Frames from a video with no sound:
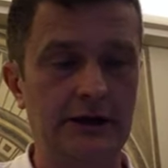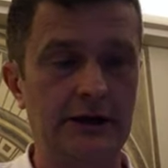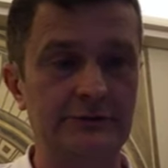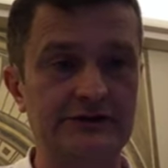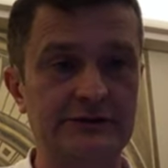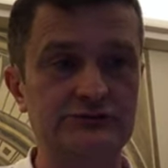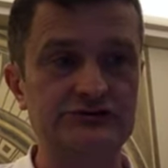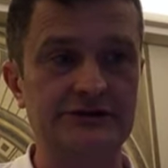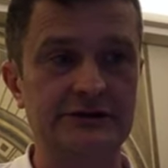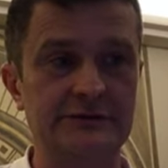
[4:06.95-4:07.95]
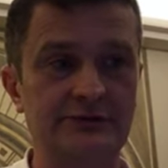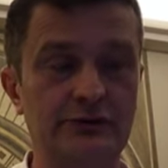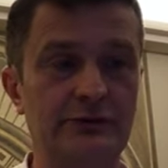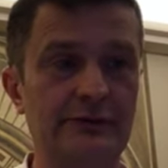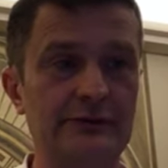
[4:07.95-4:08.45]
а, потому что,
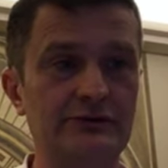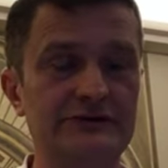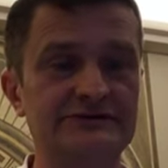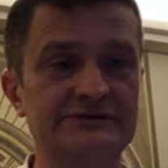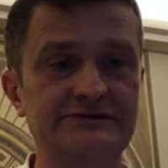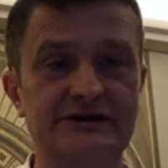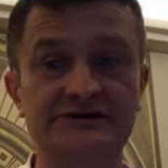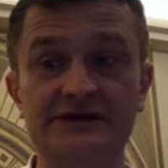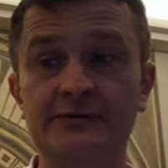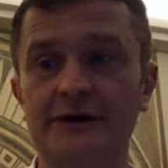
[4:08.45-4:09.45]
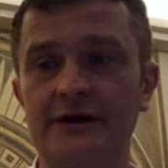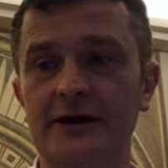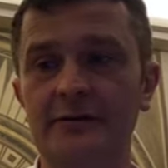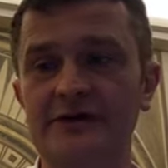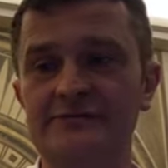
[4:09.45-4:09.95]
ну, к у нас в России, по
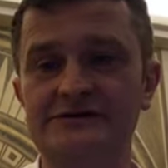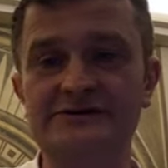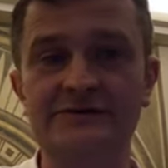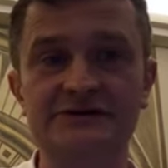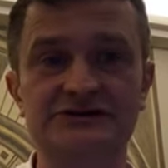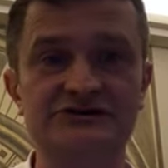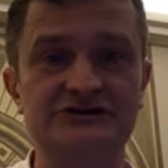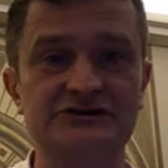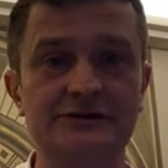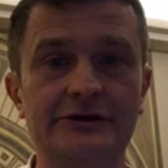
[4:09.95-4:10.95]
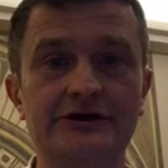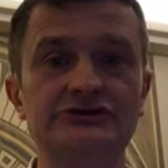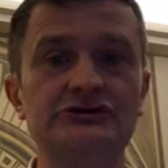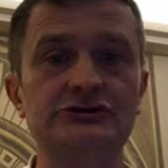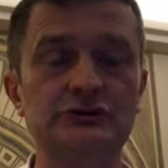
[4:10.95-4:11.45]
крайней мере, в Москве есть даже целый
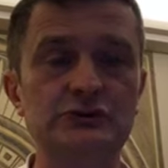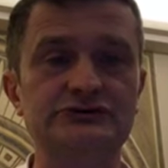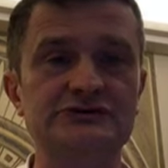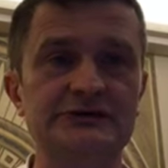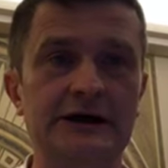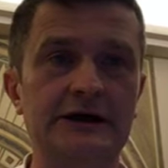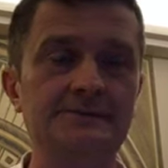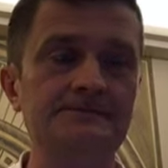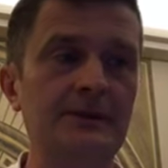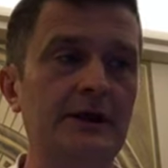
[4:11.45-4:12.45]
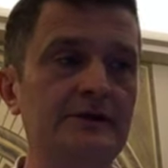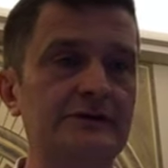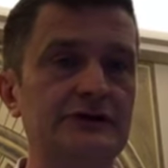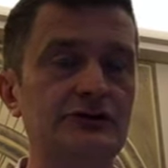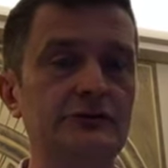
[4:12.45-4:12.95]
институт сна,
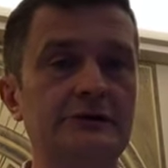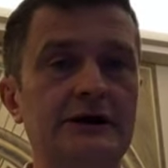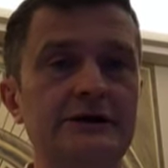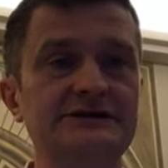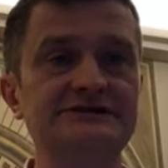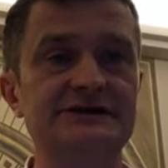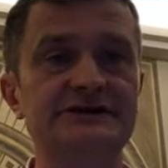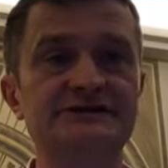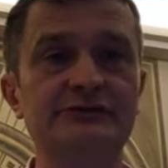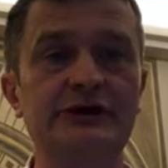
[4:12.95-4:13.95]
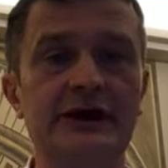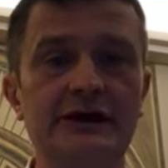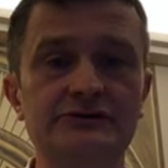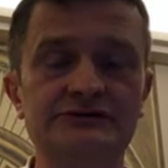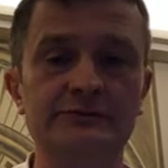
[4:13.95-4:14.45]
в котором как раз
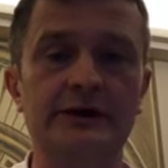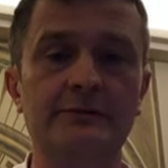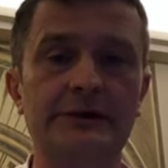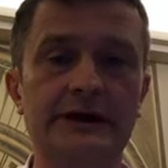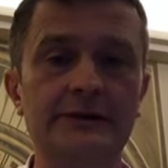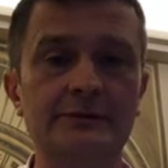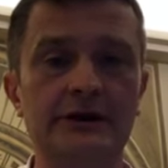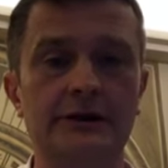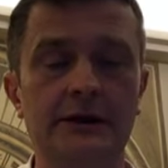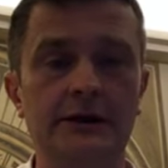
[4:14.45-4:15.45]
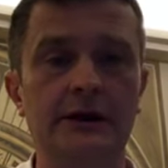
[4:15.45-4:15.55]
разбираются проблемы,